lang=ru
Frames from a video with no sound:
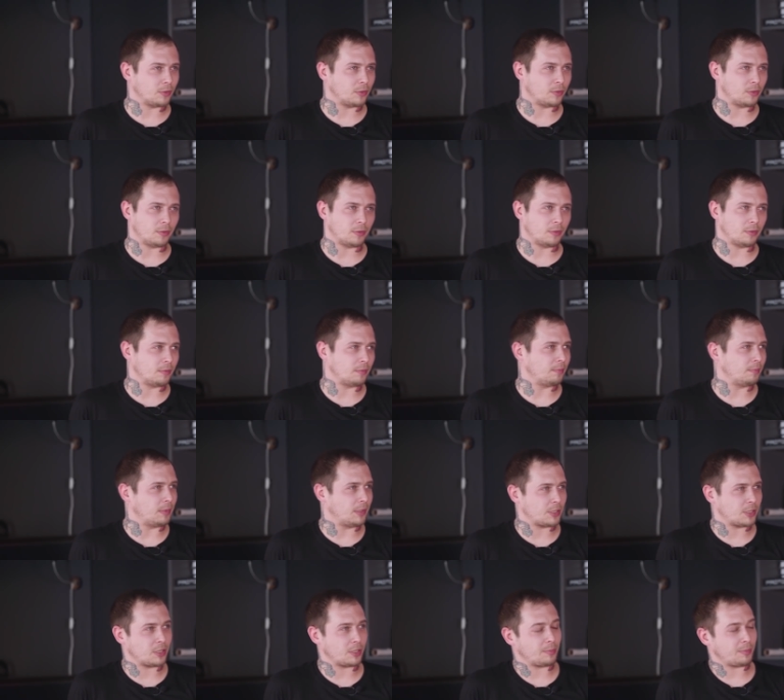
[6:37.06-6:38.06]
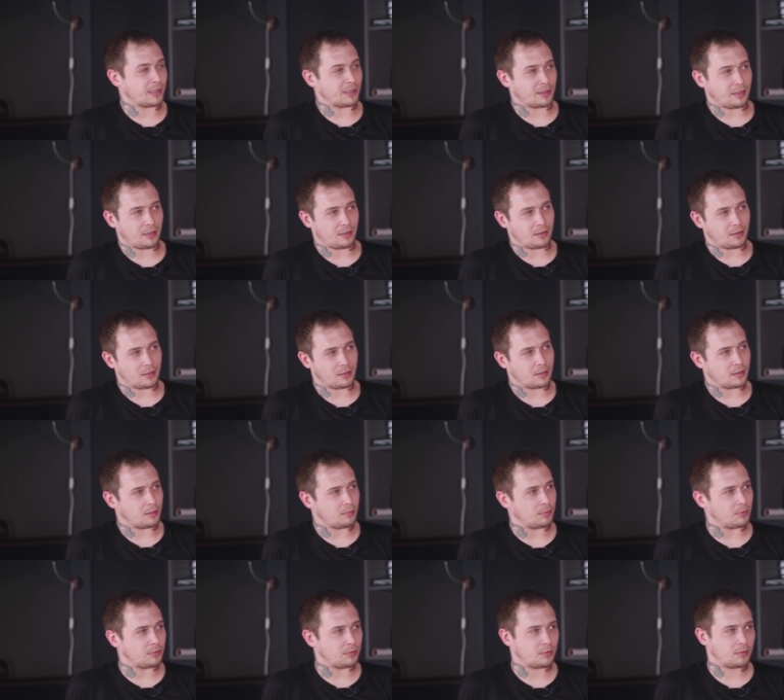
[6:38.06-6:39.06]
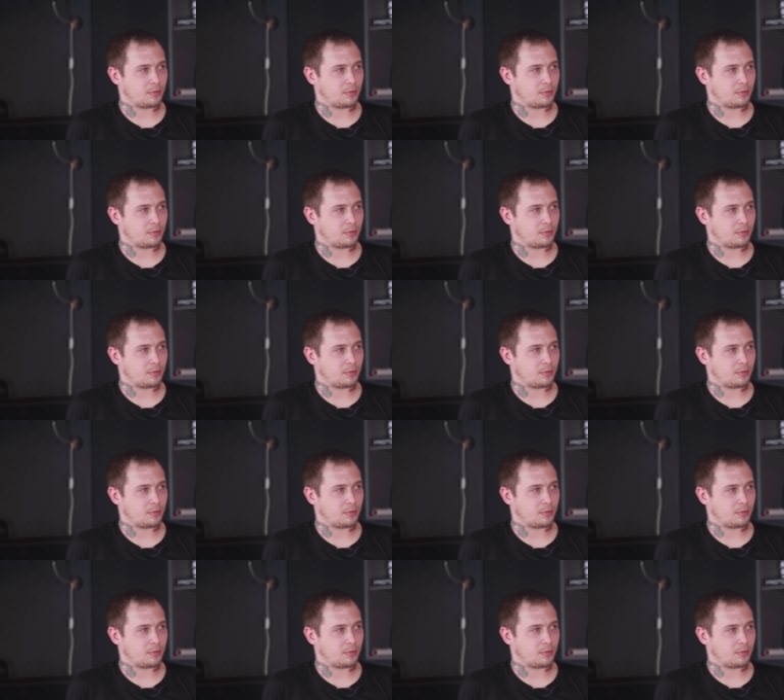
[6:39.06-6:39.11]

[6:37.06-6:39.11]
до больших портретных работ.